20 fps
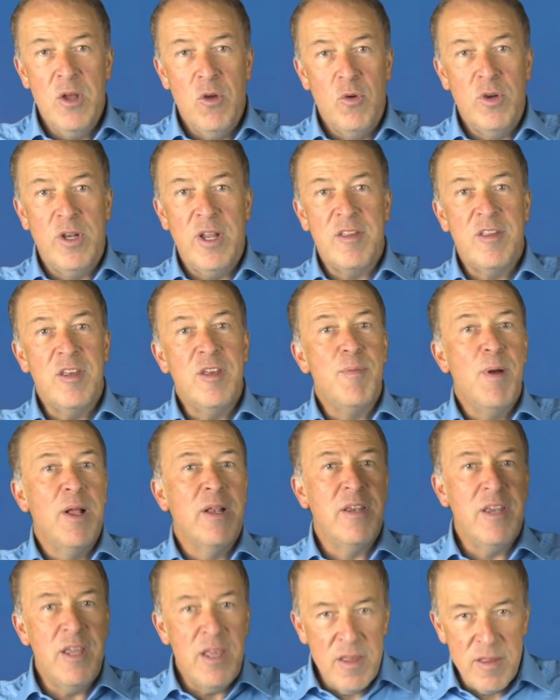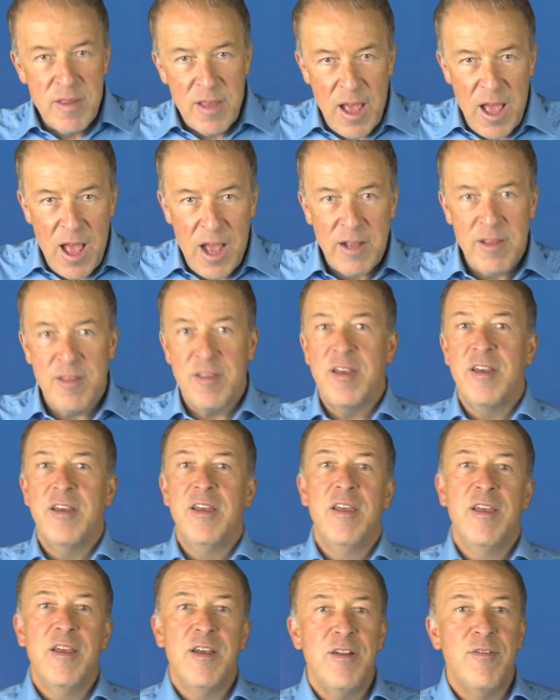Und dass ich mal diese Aktie
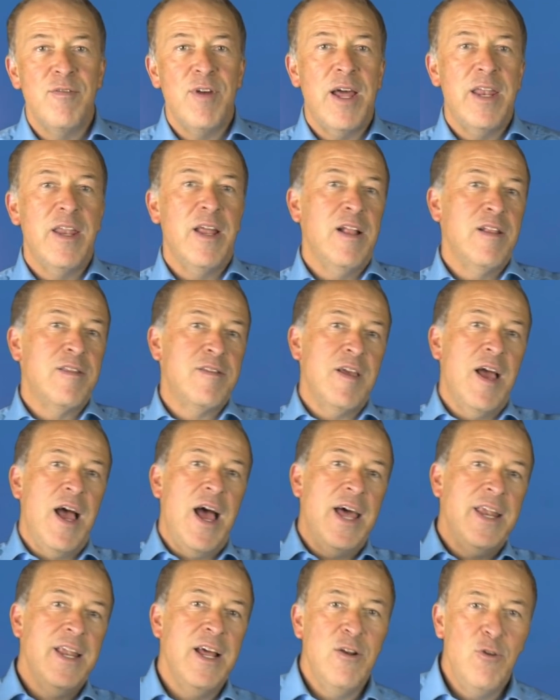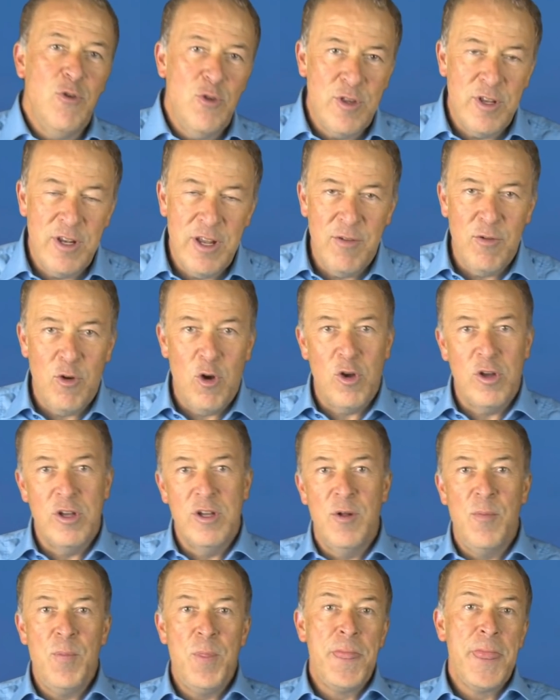irgendwann als Analyse der
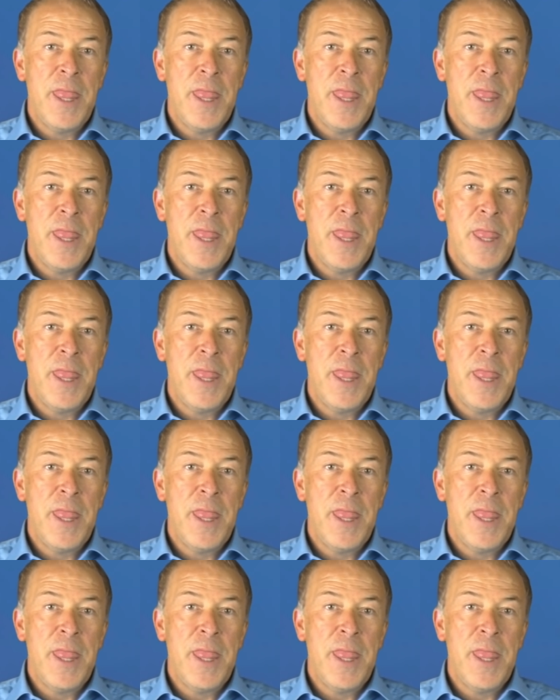Woche,